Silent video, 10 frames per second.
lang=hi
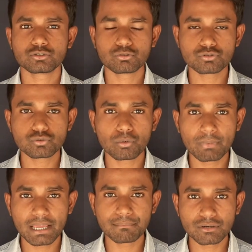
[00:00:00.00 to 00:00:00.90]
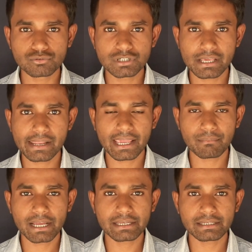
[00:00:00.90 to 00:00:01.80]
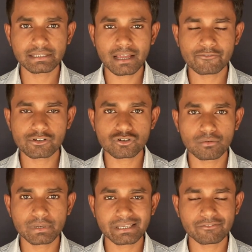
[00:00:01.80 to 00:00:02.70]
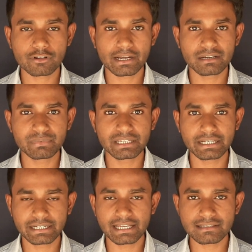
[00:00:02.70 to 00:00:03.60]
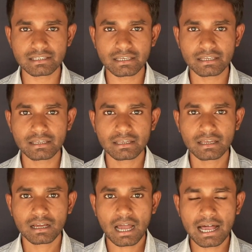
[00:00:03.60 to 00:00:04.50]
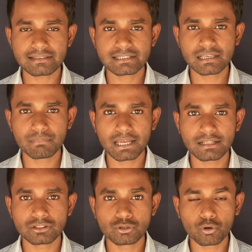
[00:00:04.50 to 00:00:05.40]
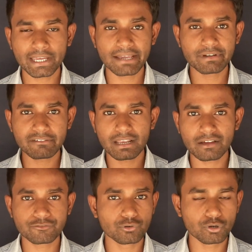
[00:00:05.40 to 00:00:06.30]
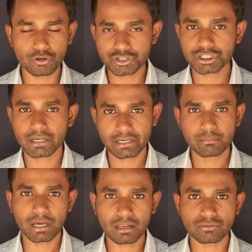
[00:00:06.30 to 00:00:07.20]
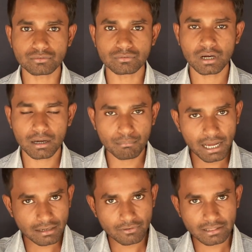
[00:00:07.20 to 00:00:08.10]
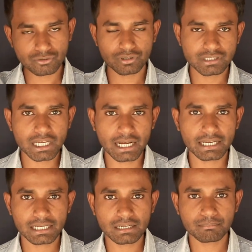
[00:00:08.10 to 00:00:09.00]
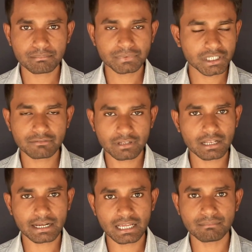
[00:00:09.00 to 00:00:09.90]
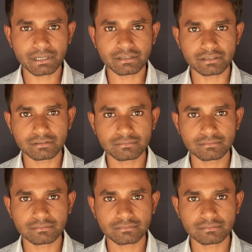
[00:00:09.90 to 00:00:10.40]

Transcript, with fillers: तो दोस्तों मैं मनु जैन एम या फिर शॉमी या फिर रेडमी इंडिया से आज से मैं दो कैमरे वाला फ़ोन लॉन्च करने वाला हूँ हाँ बाल वाल थोड़े से आ गए हैं तेल वेल लगाया मैंने